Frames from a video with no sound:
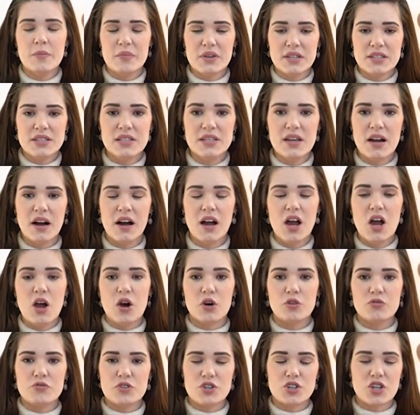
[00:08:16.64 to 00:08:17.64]
mit dir
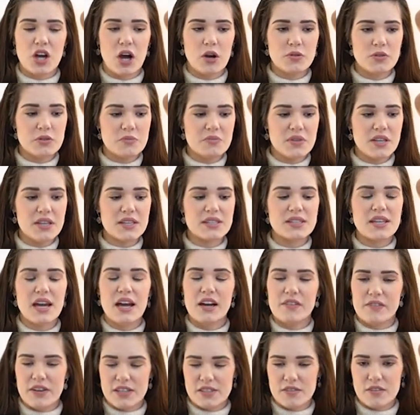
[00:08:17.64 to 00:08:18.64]
und wir schauen demnächst,
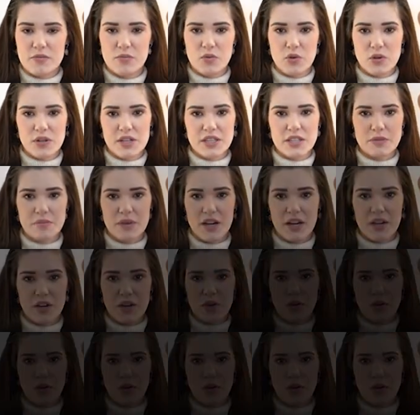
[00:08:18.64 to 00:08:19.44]
was wir möglich machen